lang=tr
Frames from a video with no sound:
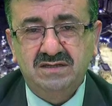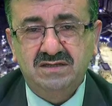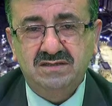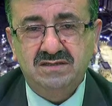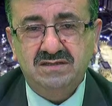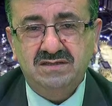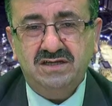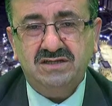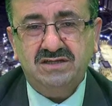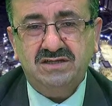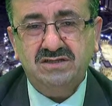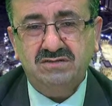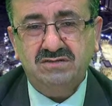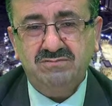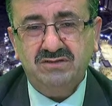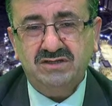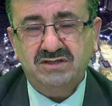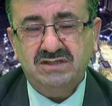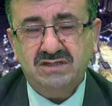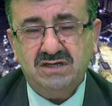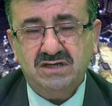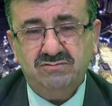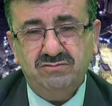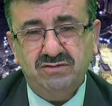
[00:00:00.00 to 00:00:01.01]
nasıl bir
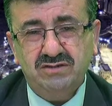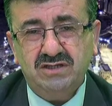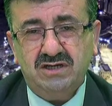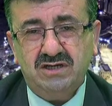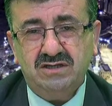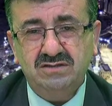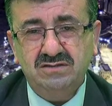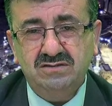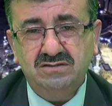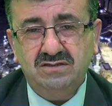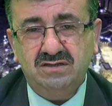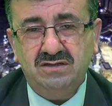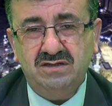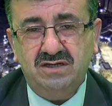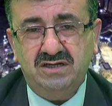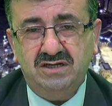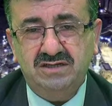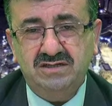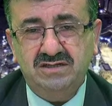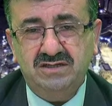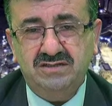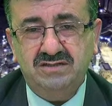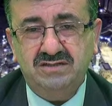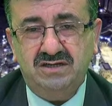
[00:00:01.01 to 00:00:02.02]
tavır
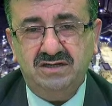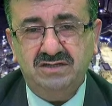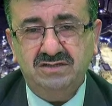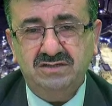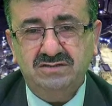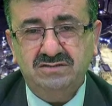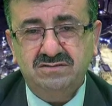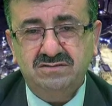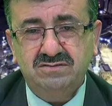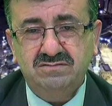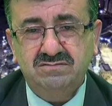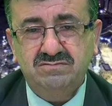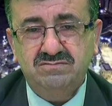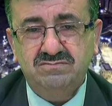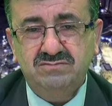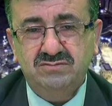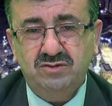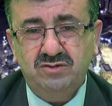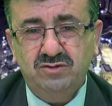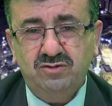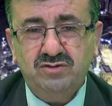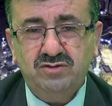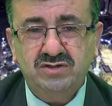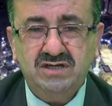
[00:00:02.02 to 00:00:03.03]
takındıklarına dair
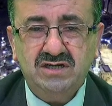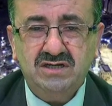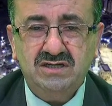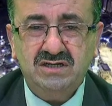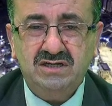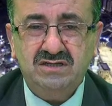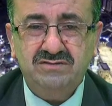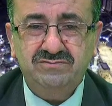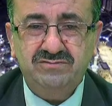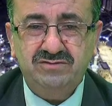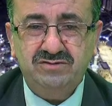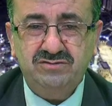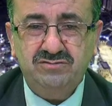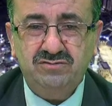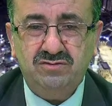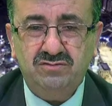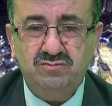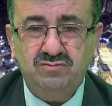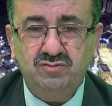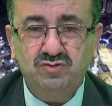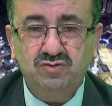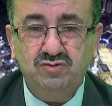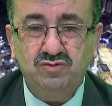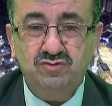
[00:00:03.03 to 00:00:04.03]
örnekler veriyor
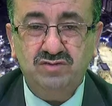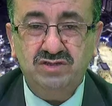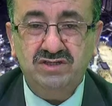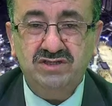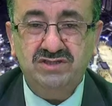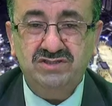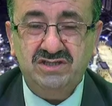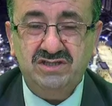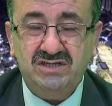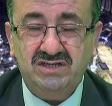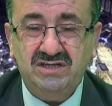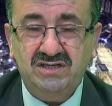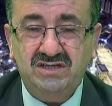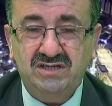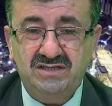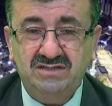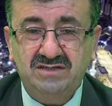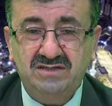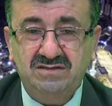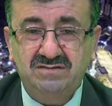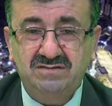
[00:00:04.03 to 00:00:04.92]
bu sureyi i celilede.